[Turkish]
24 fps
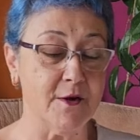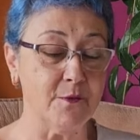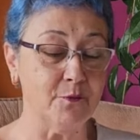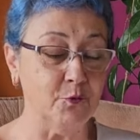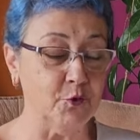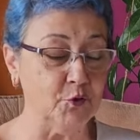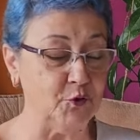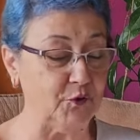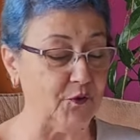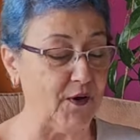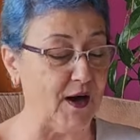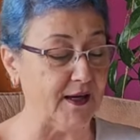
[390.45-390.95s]

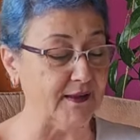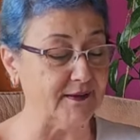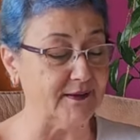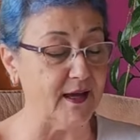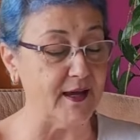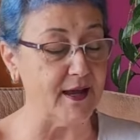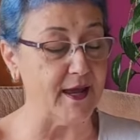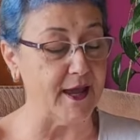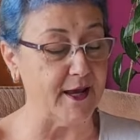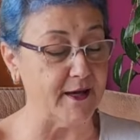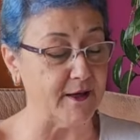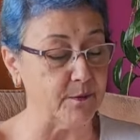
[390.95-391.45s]
Mutfakta
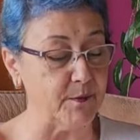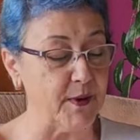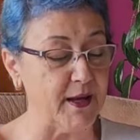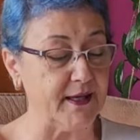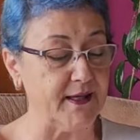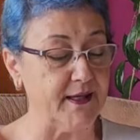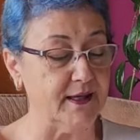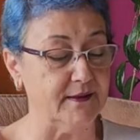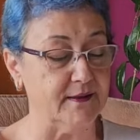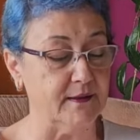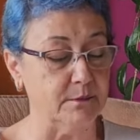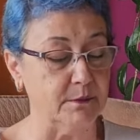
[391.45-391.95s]

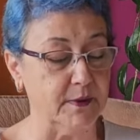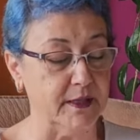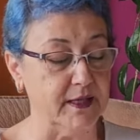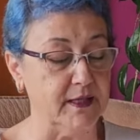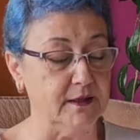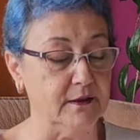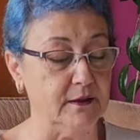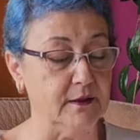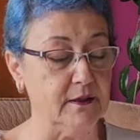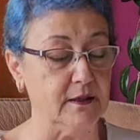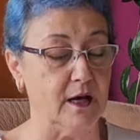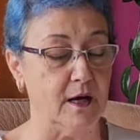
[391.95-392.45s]
ekmek ya da
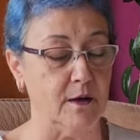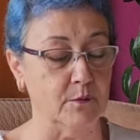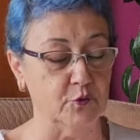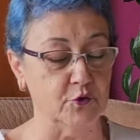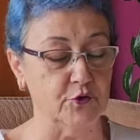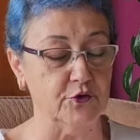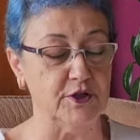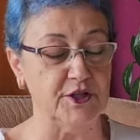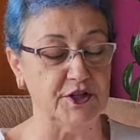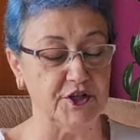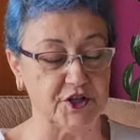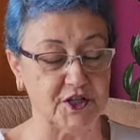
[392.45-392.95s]
mayalı
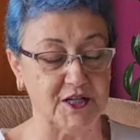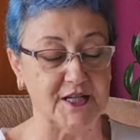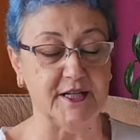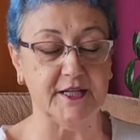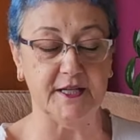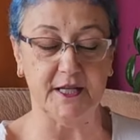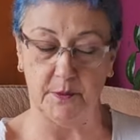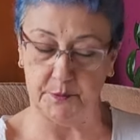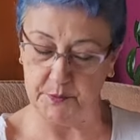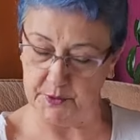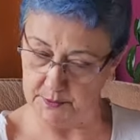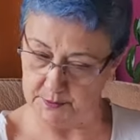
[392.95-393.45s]
hamur
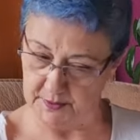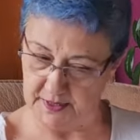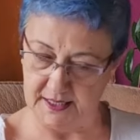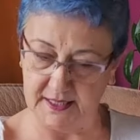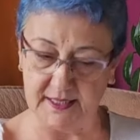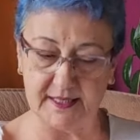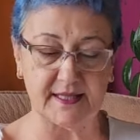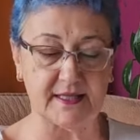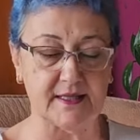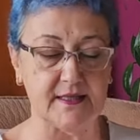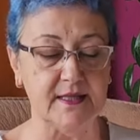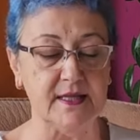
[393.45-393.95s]
işleri
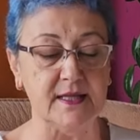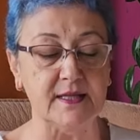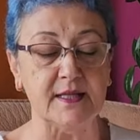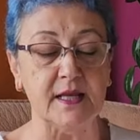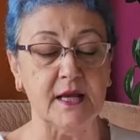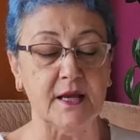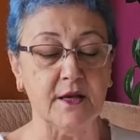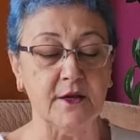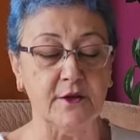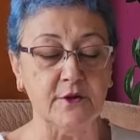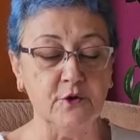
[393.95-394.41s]
yapabilirsiniz.